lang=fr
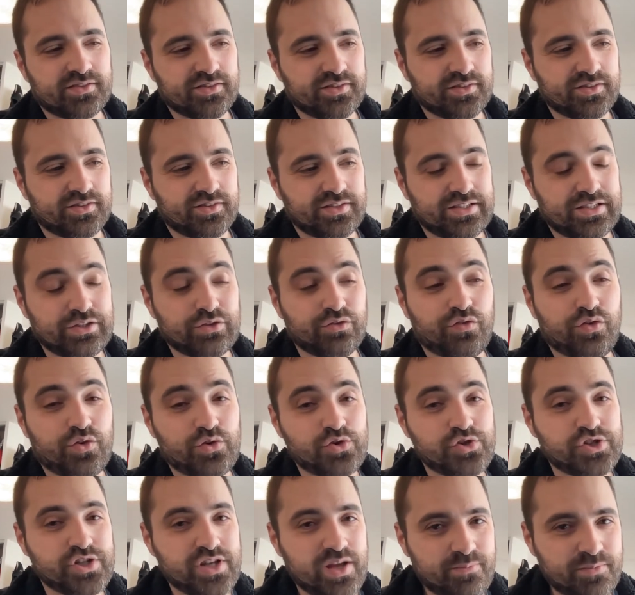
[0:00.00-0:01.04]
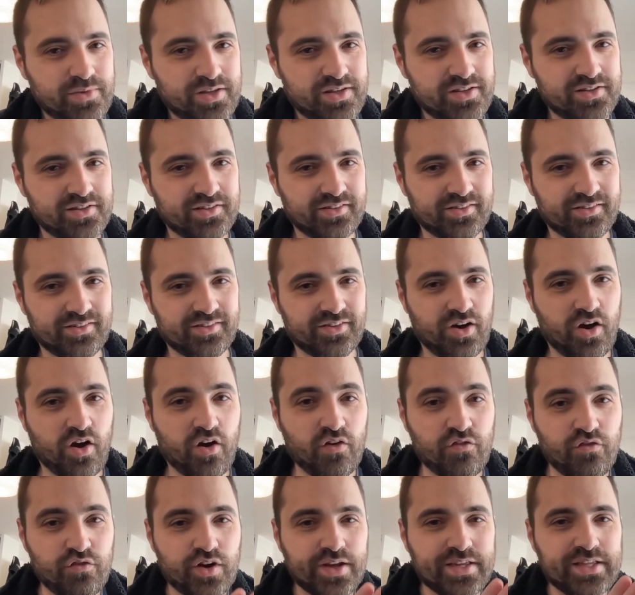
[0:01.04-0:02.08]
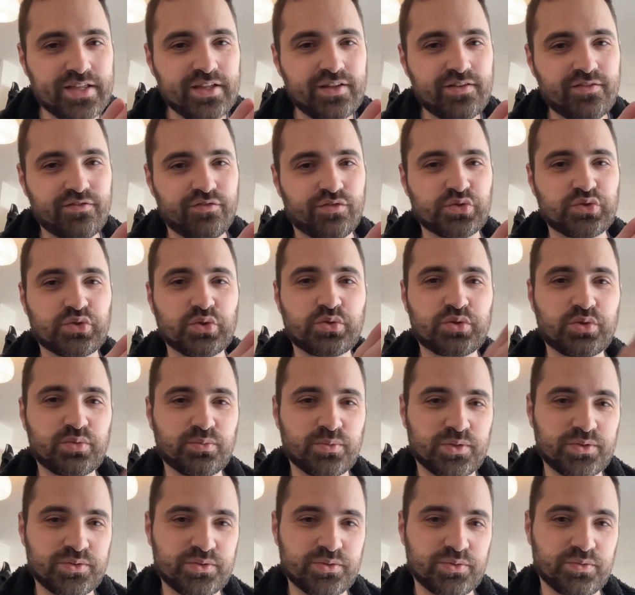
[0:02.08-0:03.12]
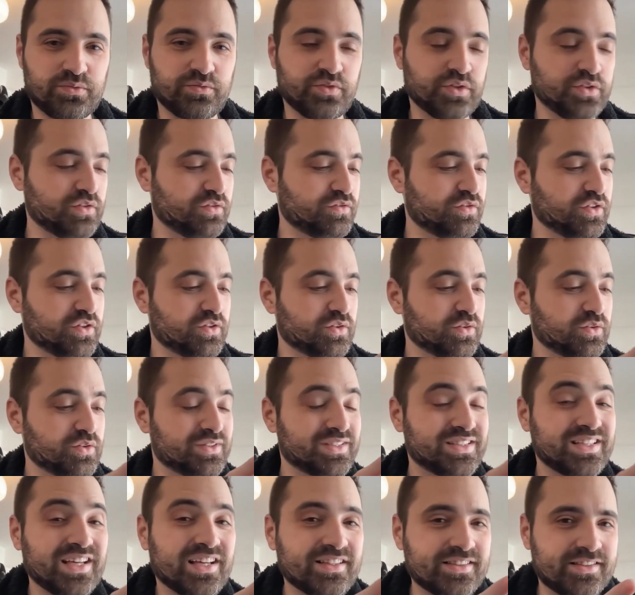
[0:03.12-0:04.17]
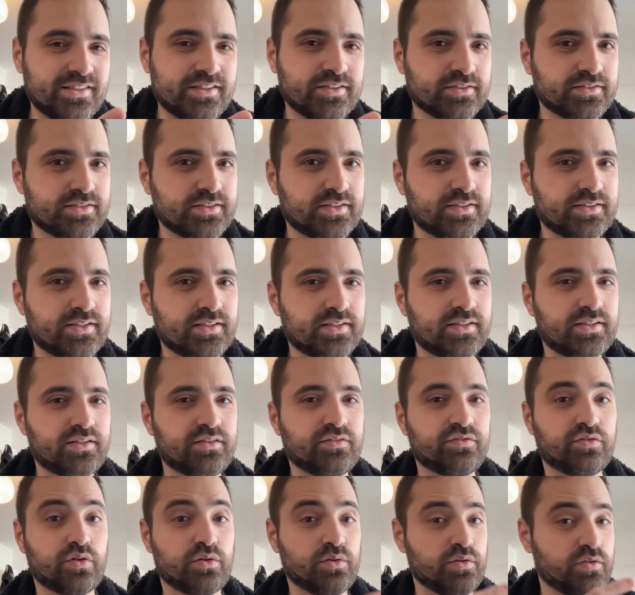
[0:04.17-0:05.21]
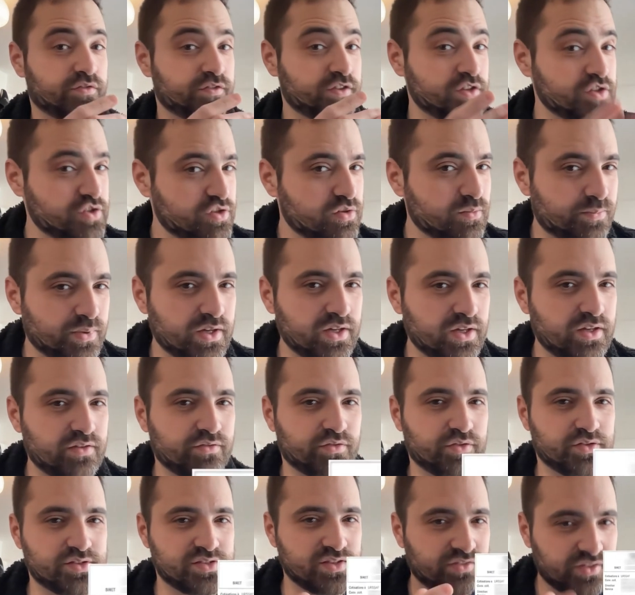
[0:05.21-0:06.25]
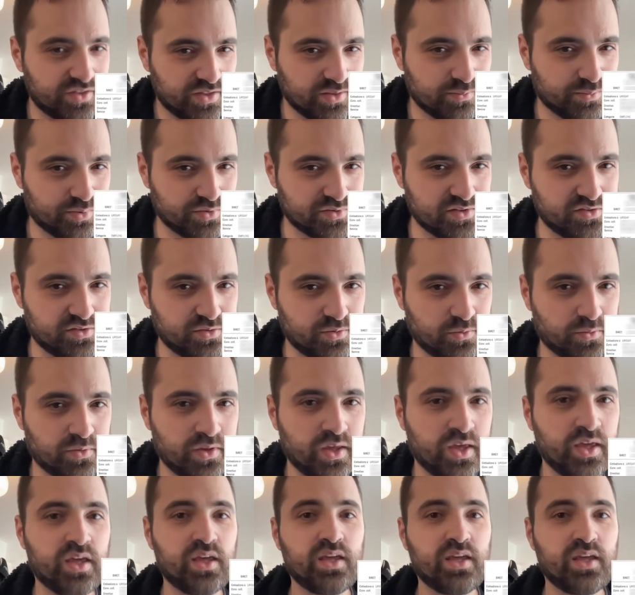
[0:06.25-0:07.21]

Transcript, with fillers: euh, il ne faut jamais envoyer vos documents, donc votre, votre carte d'identité, vos fiches de paye, vos avis d'imposition.